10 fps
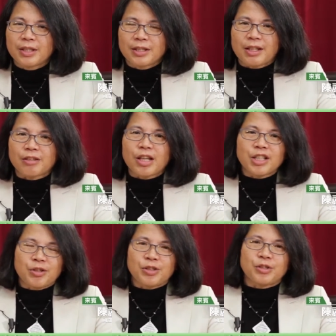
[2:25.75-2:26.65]
考
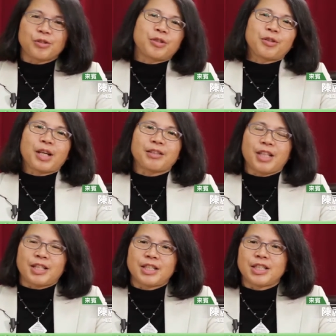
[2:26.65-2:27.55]
大学的时候都要
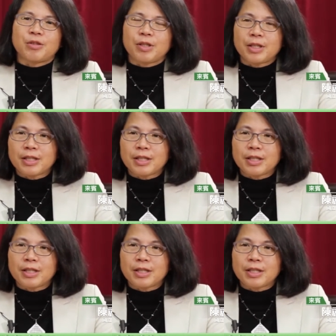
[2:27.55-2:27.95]
填志愿。